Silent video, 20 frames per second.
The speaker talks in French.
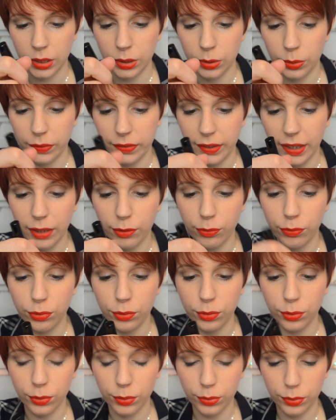Donc ça, il
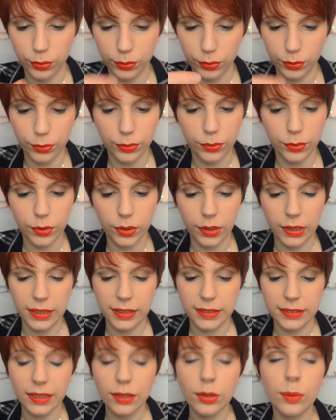faut
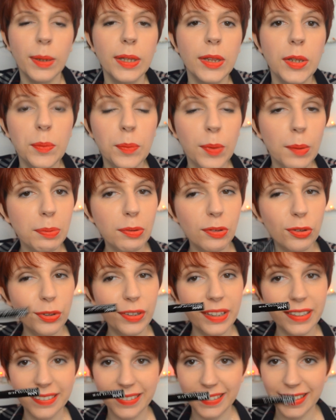ça demande un peu plus de
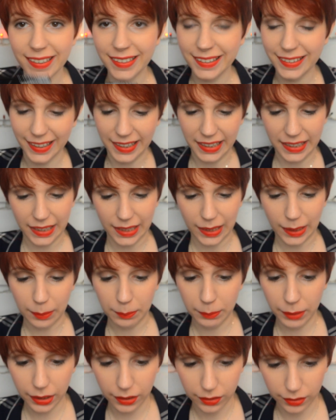dextérité.
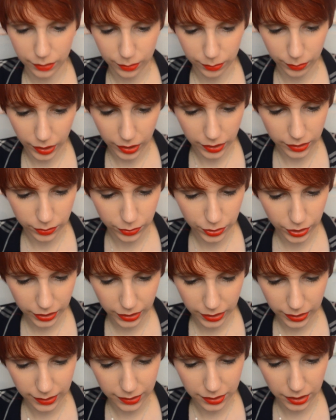Mais euh, voilà, donc j'en
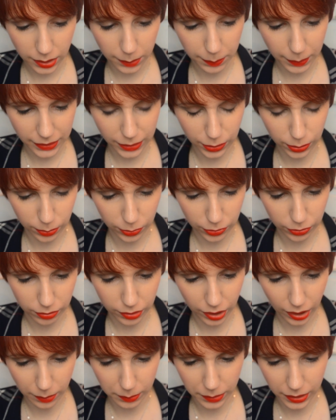ai, pas des comme
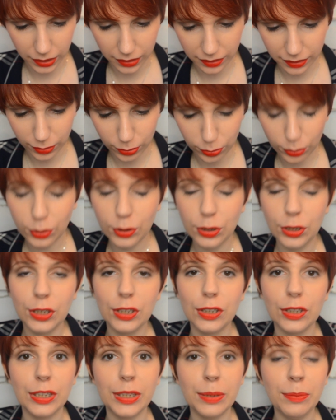celui-là, mais c'est ceux
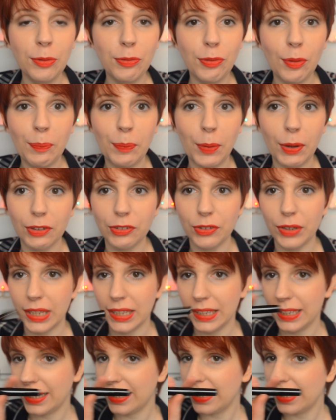qui me font peur, ceux-là.